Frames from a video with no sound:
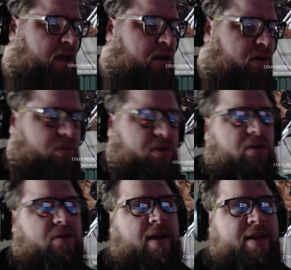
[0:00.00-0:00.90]
Donc
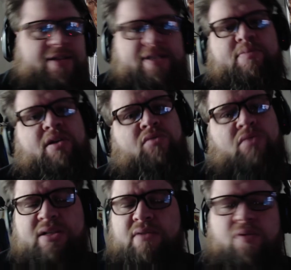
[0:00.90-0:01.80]
voilà, n'hésitez pas,
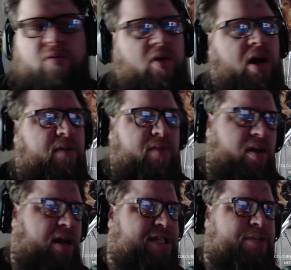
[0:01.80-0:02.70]
toutes les infos vont arriver
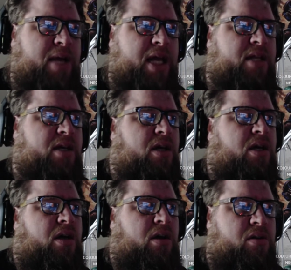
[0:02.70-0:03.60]
dans la semaine.
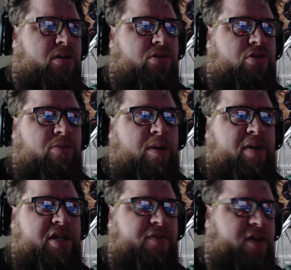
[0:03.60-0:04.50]
Euh, sur ma
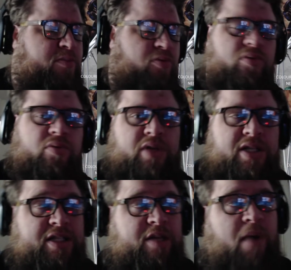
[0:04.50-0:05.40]
page Facebook. Donc
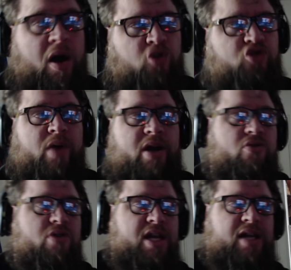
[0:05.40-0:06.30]
n'hésitez pas à rejoindre.
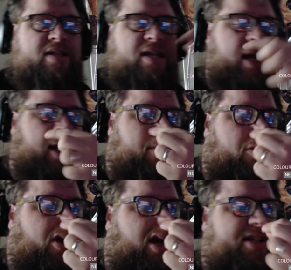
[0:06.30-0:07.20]
Le lien sera
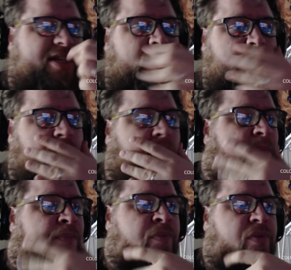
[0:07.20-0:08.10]
également dans la description.
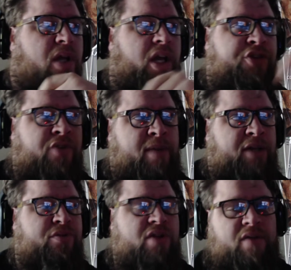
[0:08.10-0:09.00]
Et je vais
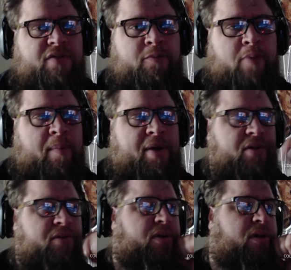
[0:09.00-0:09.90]
mettre une invite
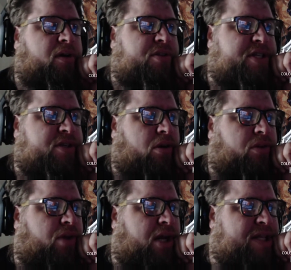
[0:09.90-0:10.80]
permanente euh,
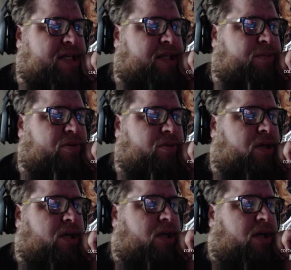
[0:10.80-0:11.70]
Discord dans la description
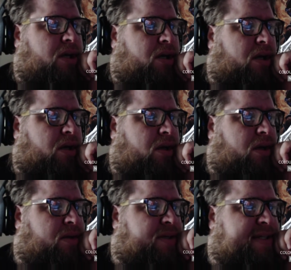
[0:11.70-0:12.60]
euh,
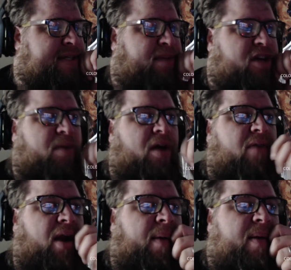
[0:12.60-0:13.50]
si ça marche pas. Voilà.